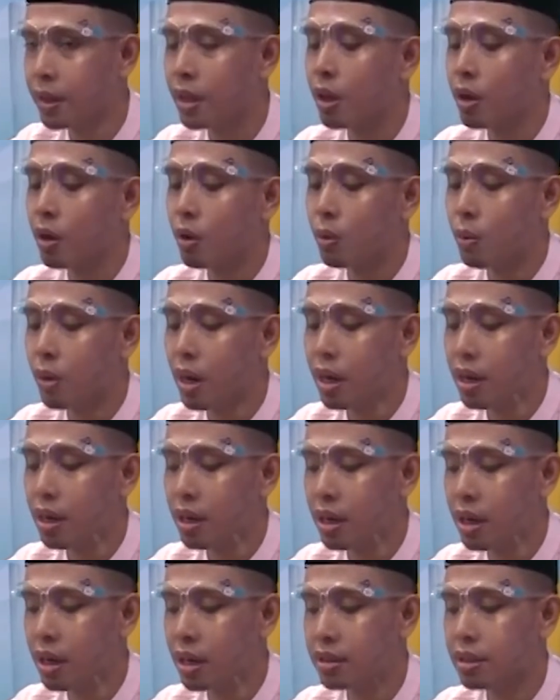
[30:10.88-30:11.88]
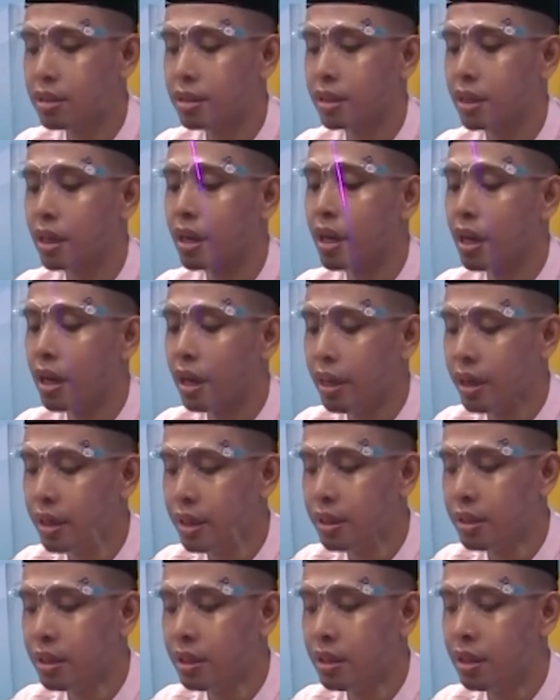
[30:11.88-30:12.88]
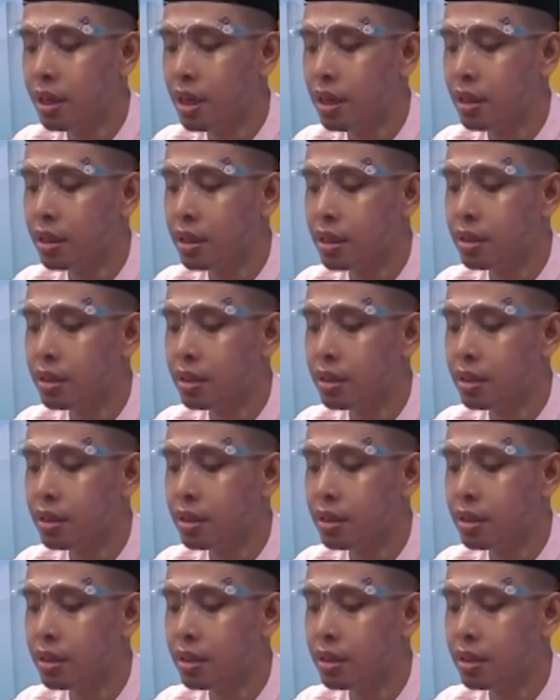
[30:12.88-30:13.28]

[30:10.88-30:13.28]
Wal asr innal